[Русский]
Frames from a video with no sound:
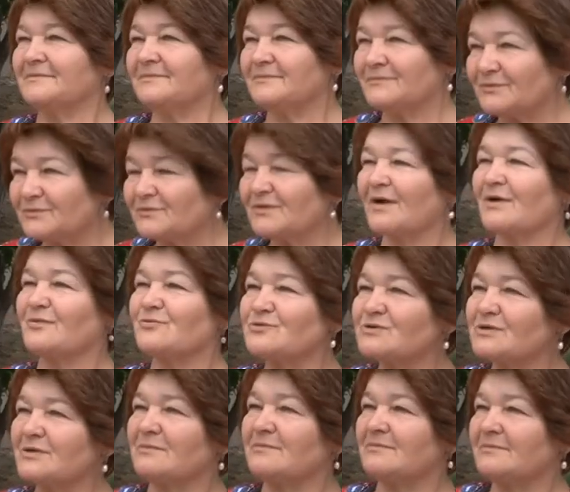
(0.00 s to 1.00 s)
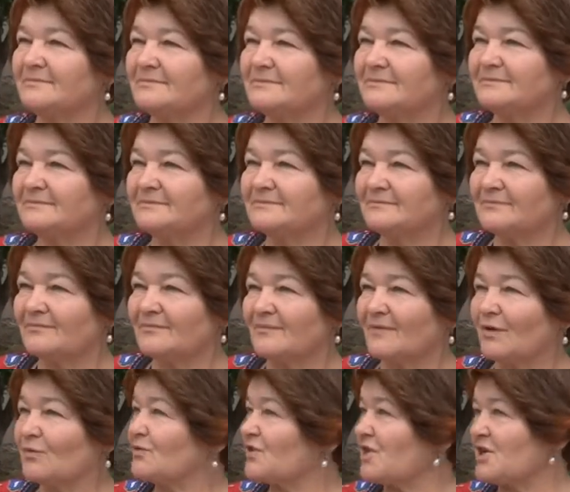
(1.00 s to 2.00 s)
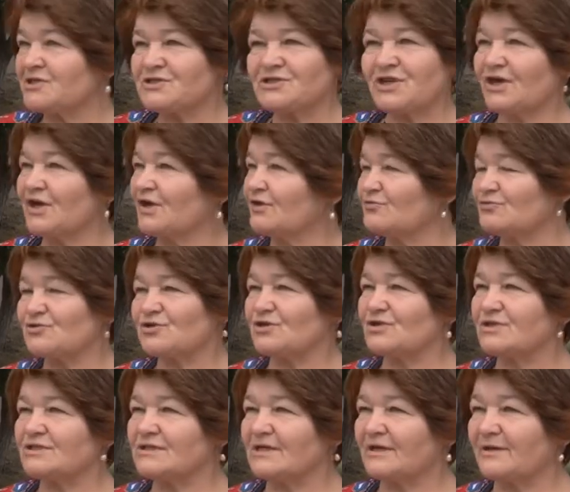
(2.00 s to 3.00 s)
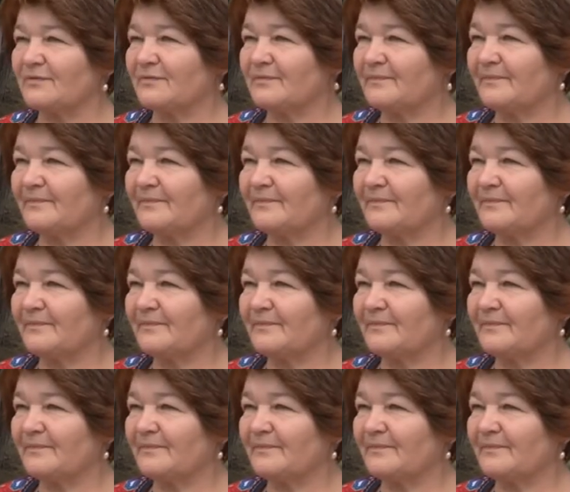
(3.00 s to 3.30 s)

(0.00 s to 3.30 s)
Ну, на русском. Украинский я тоже не знаю.